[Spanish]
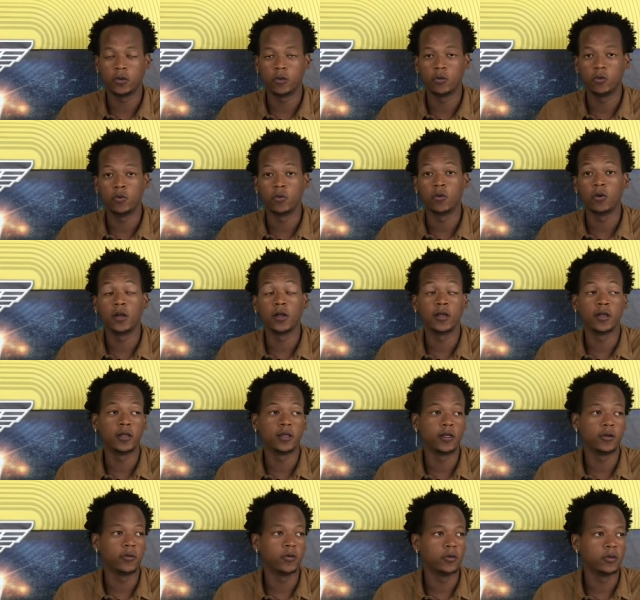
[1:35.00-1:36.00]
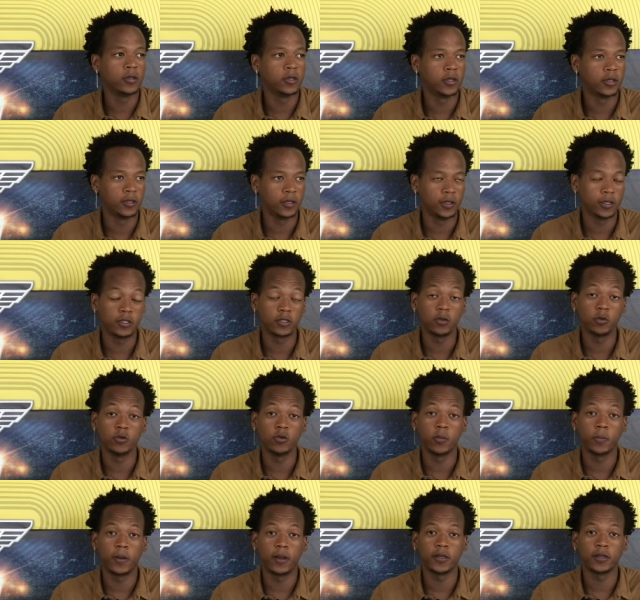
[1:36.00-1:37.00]
un gol en el debut, en el
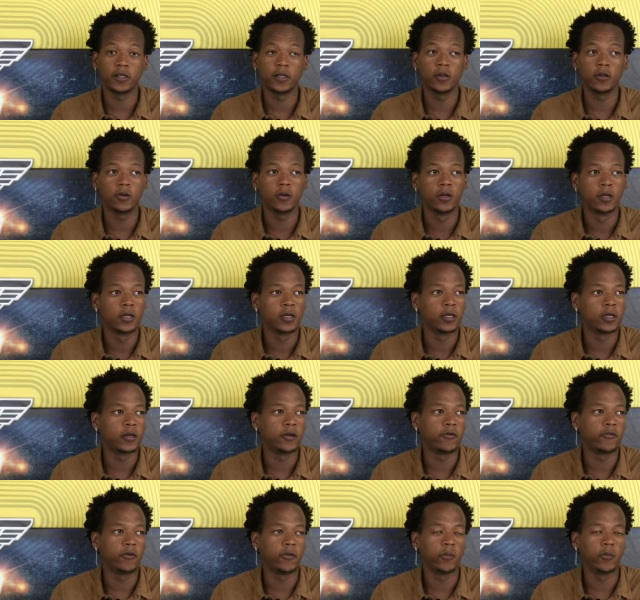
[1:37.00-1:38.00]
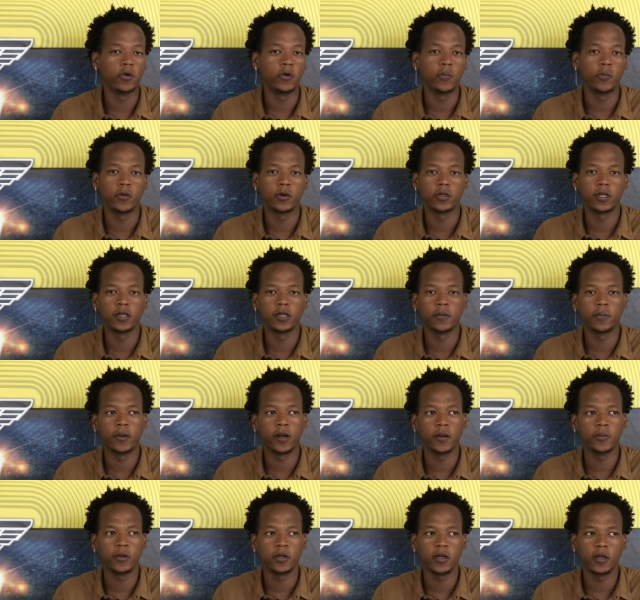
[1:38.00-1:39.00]
segundo partido, que fue muy importante
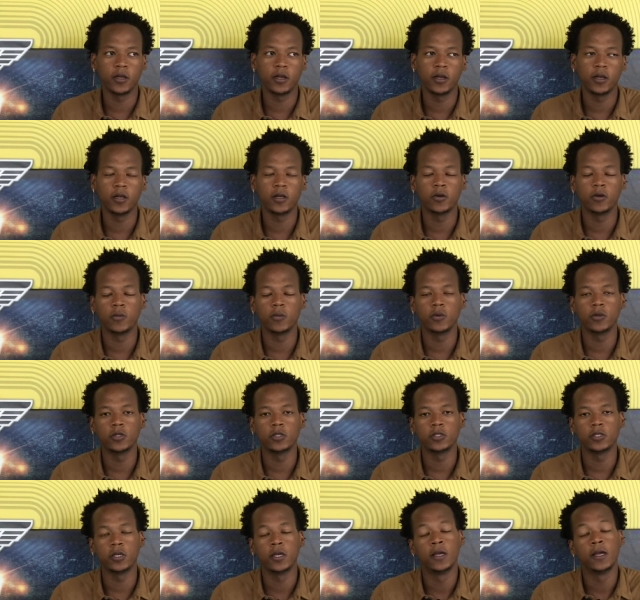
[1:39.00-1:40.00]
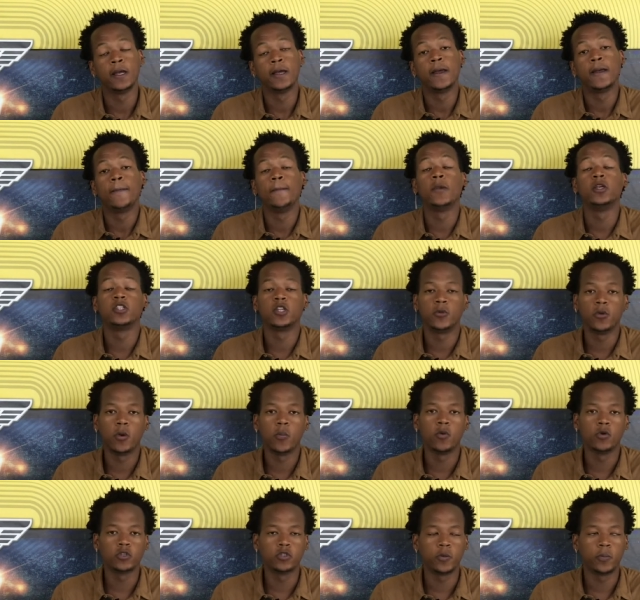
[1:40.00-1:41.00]
para mi carrera y como dice, me sirvió
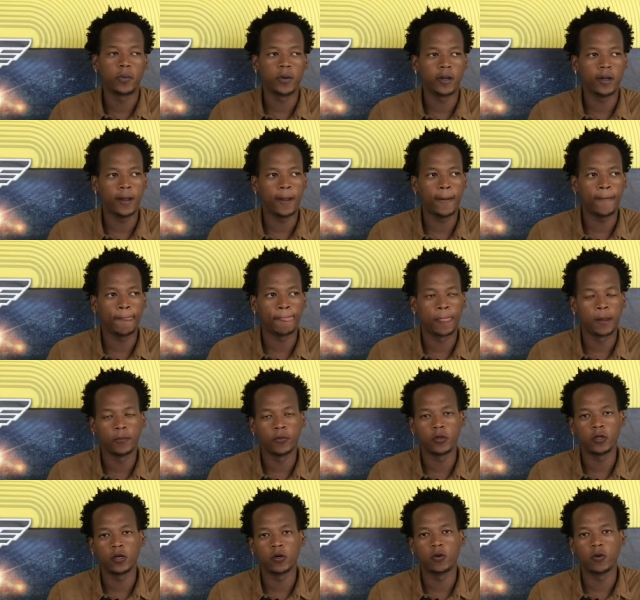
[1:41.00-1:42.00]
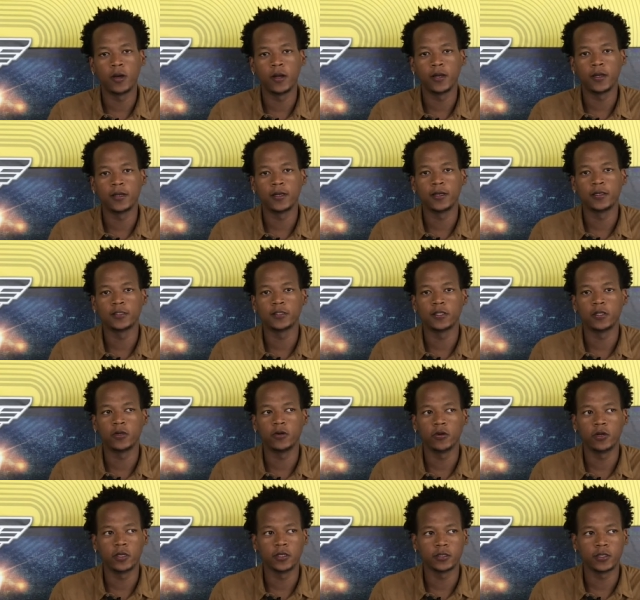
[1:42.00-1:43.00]
mucho para poder jugar en el
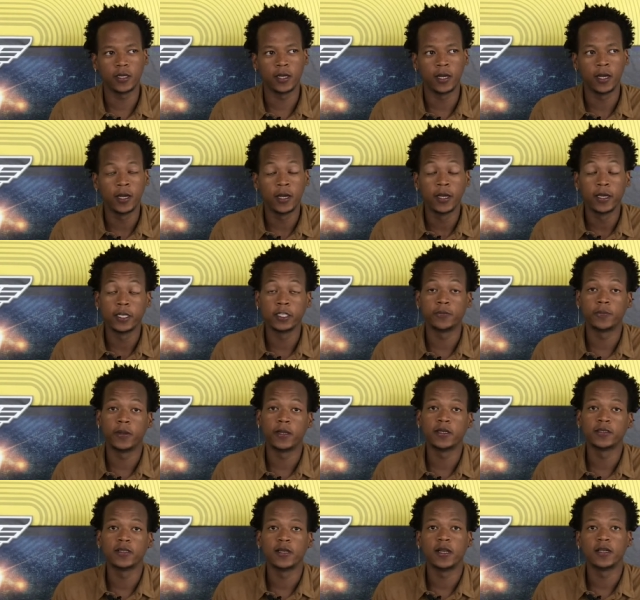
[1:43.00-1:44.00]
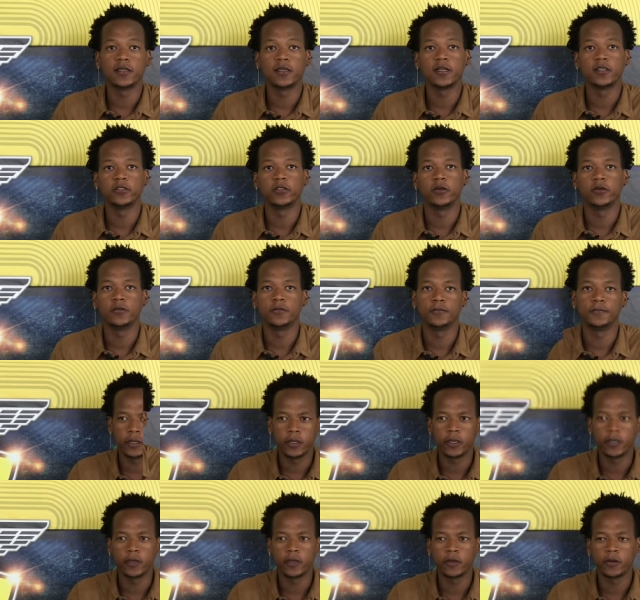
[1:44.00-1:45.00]
exterior esa experiencia en la selección.
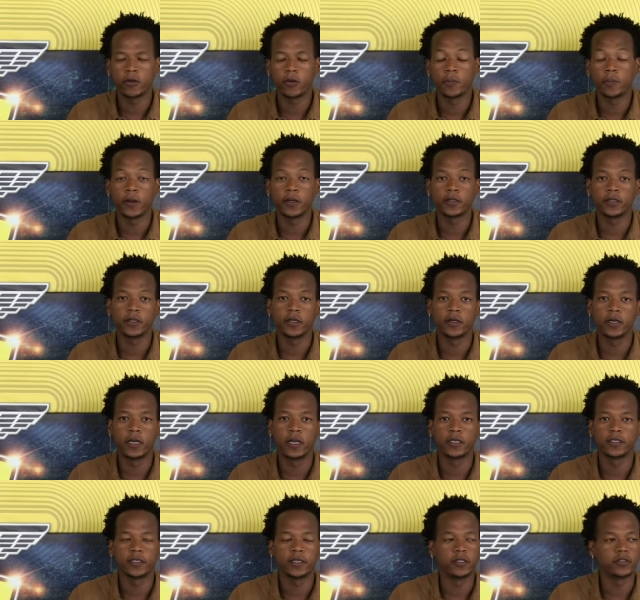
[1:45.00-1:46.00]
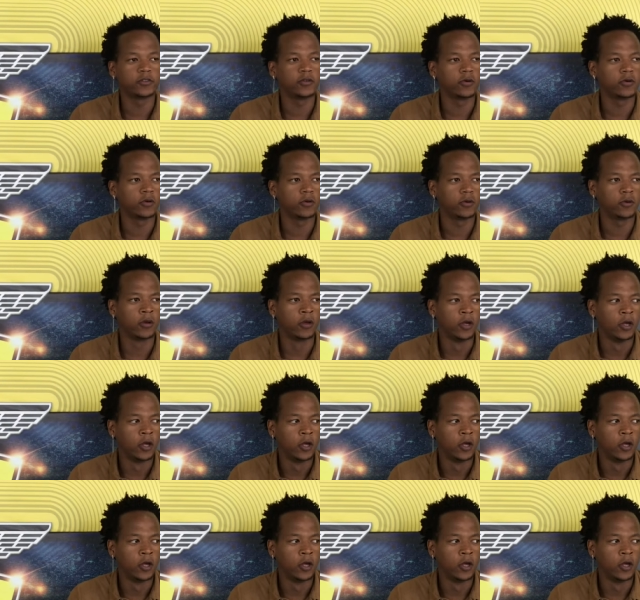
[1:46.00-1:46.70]
El compartir la selección con